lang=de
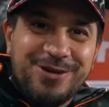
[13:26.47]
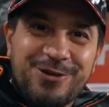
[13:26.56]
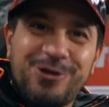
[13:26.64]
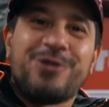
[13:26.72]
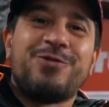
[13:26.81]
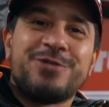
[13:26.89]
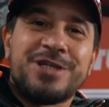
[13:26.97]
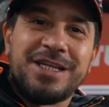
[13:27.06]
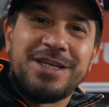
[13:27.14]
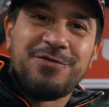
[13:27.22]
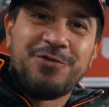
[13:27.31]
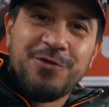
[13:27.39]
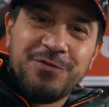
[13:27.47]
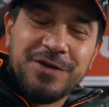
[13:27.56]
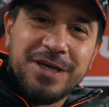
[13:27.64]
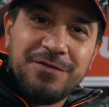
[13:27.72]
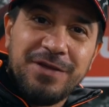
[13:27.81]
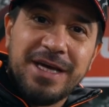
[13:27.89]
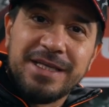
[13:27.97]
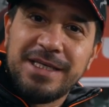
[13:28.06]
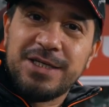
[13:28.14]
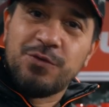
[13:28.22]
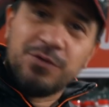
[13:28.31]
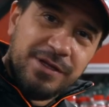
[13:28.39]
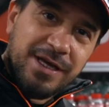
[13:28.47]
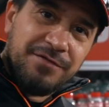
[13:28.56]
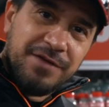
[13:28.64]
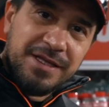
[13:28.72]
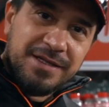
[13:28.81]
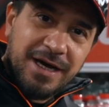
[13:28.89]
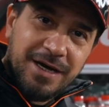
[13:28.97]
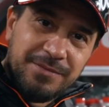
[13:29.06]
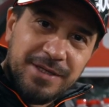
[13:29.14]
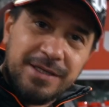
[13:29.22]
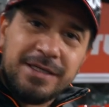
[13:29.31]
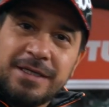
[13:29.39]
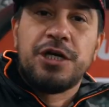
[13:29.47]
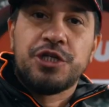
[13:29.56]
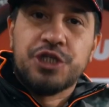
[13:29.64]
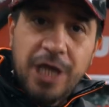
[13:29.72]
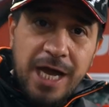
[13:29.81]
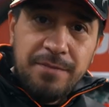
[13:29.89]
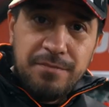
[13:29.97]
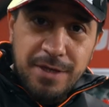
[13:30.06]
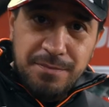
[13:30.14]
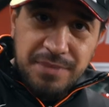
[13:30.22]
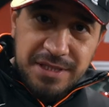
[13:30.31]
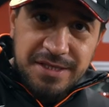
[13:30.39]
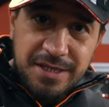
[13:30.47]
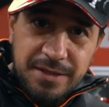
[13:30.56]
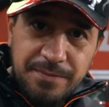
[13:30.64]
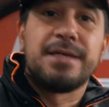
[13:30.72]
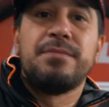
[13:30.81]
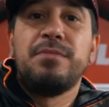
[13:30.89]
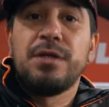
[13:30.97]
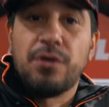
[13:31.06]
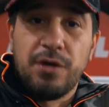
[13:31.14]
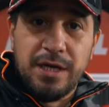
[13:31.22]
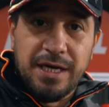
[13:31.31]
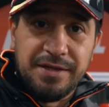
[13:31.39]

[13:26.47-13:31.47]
Glückwunsch an die fünf Gewinner, die ich unten erwähnt habe. Schreibt mir bitte mit euren